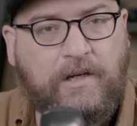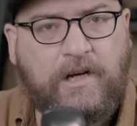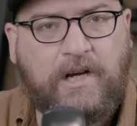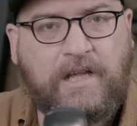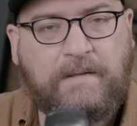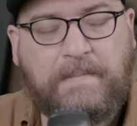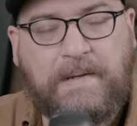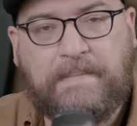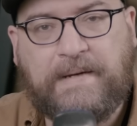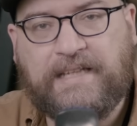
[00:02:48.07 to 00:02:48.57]
Le
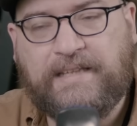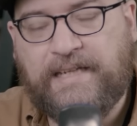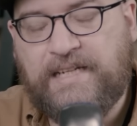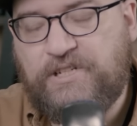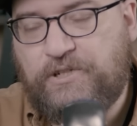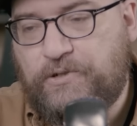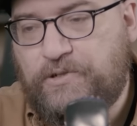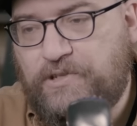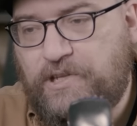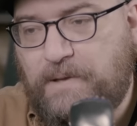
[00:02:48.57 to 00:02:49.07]
lendemain matin,
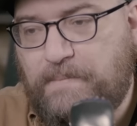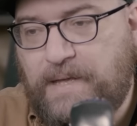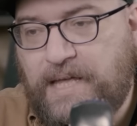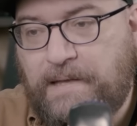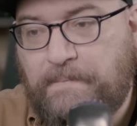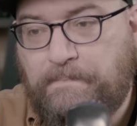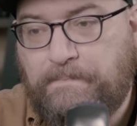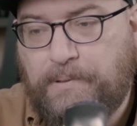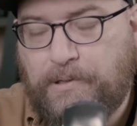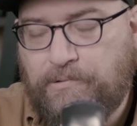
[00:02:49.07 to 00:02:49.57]

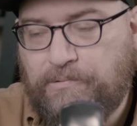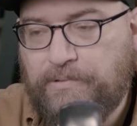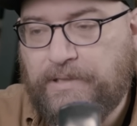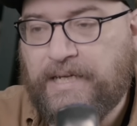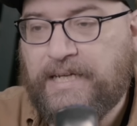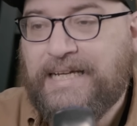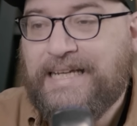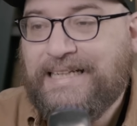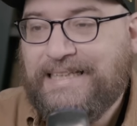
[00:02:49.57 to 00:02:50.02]
justement, Boone,